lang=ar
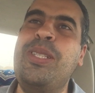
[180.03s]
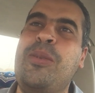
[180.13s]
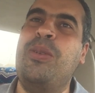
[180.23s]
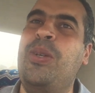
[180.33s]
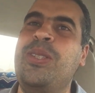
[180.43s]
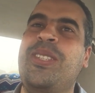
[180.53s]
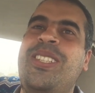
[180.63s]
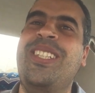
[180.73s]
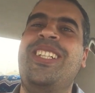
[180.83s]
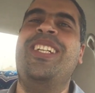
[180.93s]
باخدك بالحضن
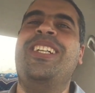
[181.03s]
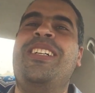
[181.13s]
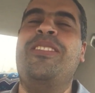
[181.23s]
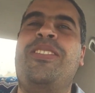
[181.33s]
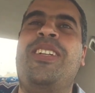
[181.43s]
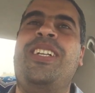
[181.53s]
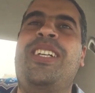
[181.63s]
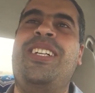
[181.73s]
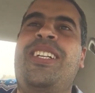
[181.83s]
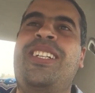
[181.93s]

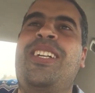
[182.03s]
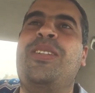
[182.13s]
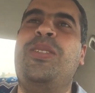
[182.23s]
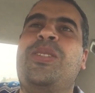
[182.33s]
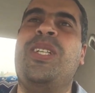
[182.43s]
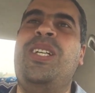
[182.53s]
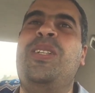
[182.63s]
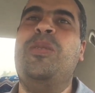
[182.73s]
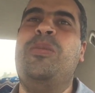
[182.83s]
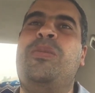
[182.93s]
فنرجو
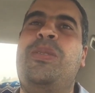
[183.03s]
تجنب